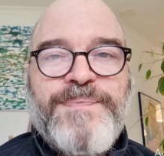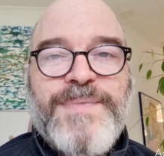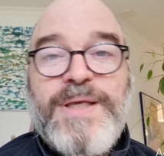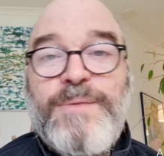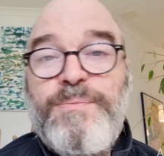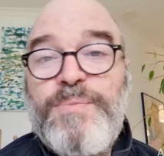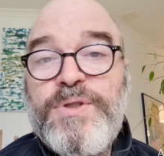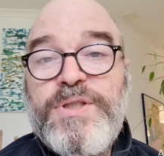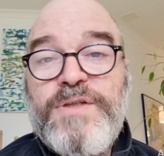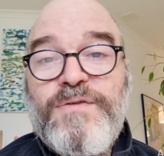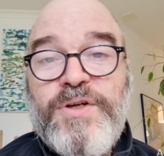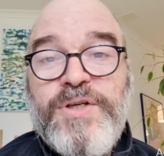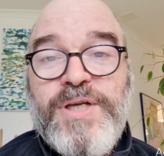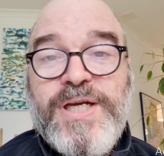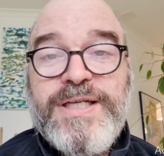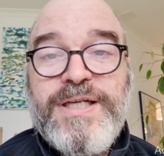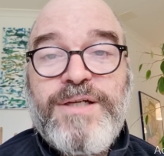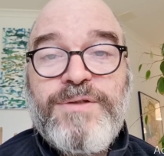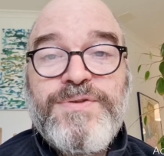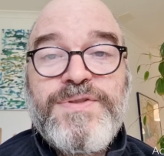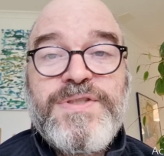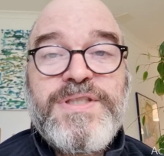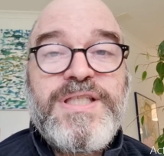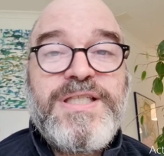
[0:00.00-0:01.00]
In più ti voglio
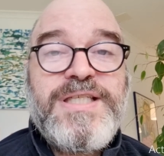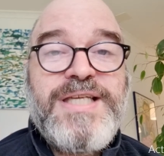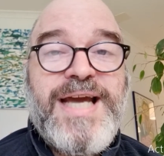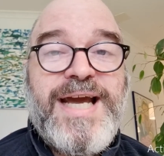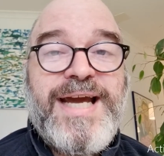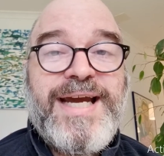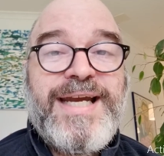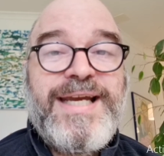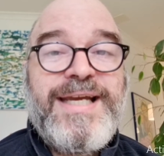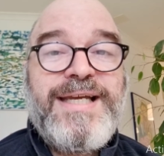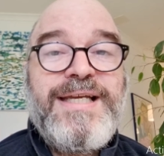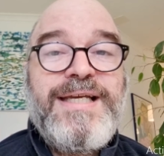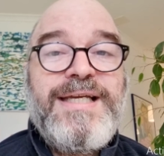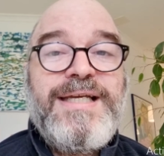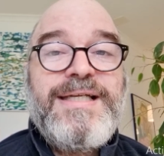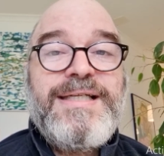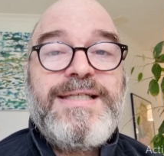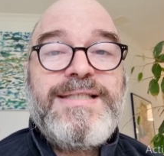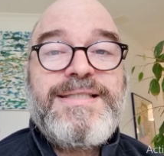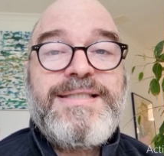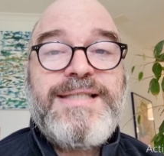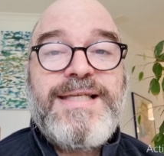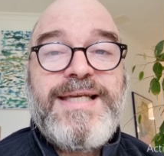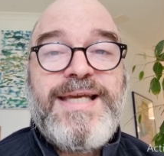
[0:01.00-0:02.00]
anche consigliare
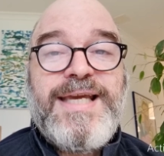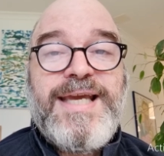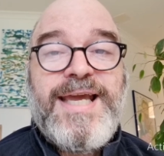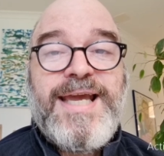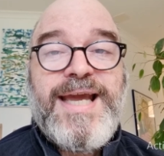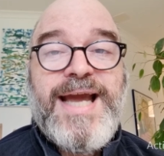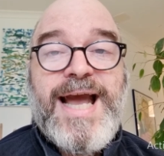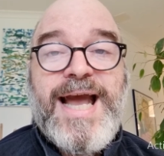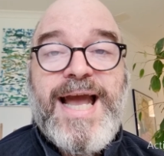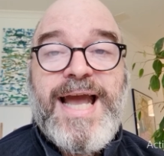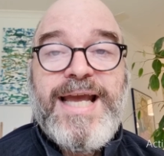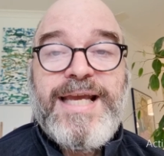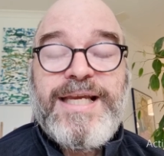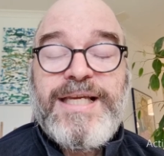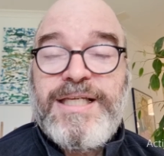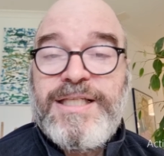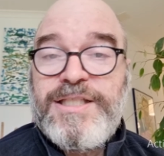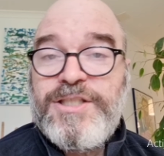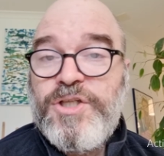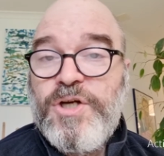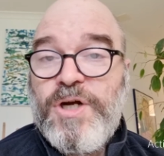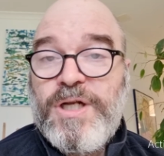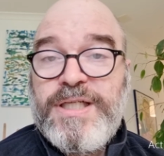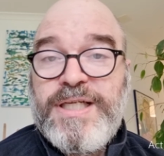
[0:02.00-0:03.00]
se hai
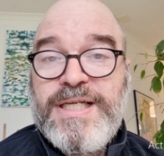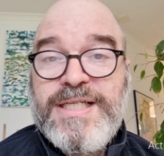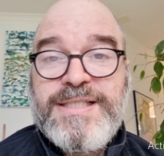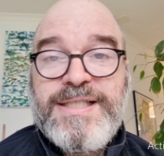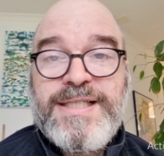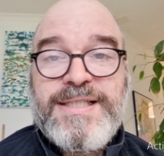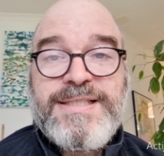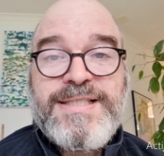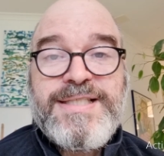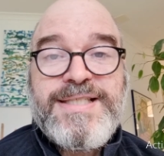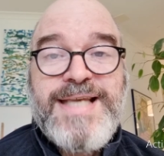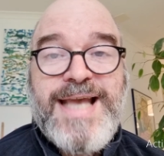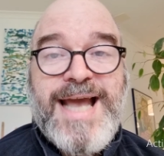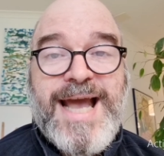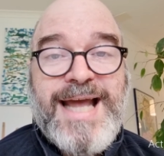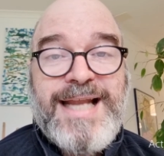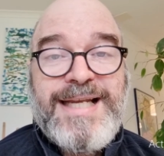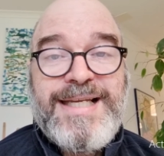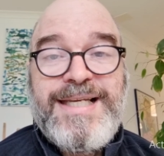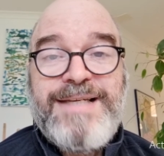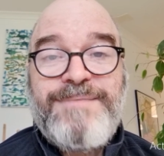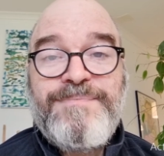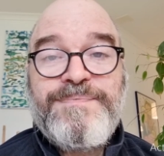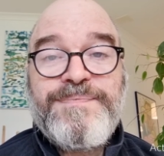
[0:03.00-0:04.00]
gli oli
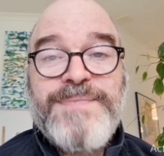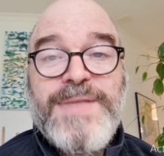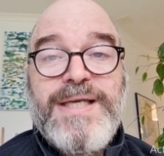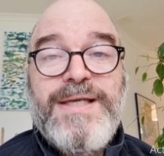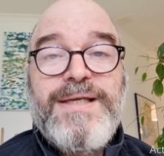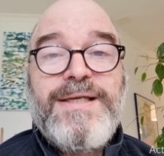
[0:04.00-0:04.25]
essenziali,